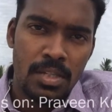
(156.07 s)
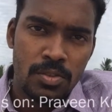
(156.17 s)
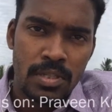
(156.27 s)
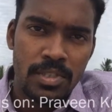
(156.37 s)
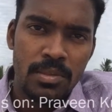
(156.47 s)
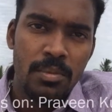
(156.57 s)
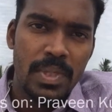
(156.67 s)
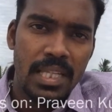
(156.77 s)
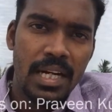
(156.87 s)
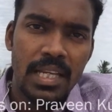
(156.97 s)
சொன்ன விஷயமும்
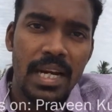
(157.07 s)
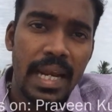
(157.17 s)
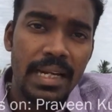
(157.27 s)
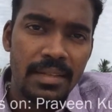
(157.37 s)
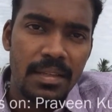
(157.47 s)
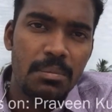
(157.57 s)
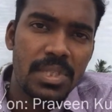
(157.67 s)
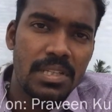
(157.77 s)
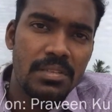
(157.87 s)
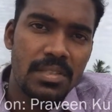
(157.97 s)
பார்த்தீங்கன்னா கிட்டத்தட்ட நைன்ட்டி த்ரீ
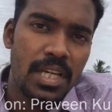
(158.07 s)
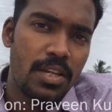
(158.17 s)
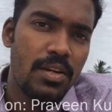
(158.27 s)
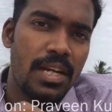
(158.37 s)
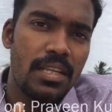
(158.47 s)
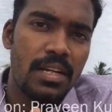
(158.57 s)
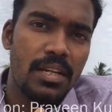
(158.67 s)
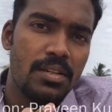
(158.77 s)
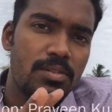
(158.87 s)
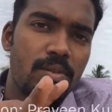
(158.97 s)
பர்சன்டேஜ் வந்து அக்யூரேட்டாக
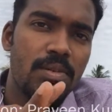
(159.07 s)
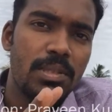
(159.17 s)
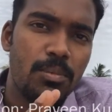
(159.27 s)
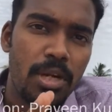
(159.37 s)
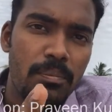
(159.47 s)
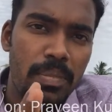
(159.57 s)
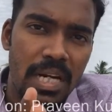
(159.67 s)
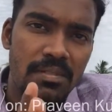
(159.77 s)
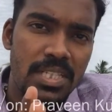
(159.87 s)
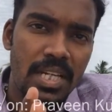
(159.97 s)
இருந்திருக்கு ஸோ இது போல்
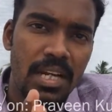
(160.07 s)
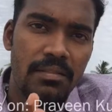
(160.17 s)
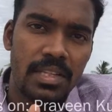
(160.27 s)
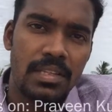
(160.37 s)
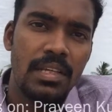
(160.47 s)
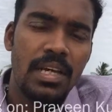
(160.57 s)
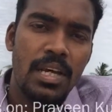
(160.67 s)
பல விஷயங்கள் வந்து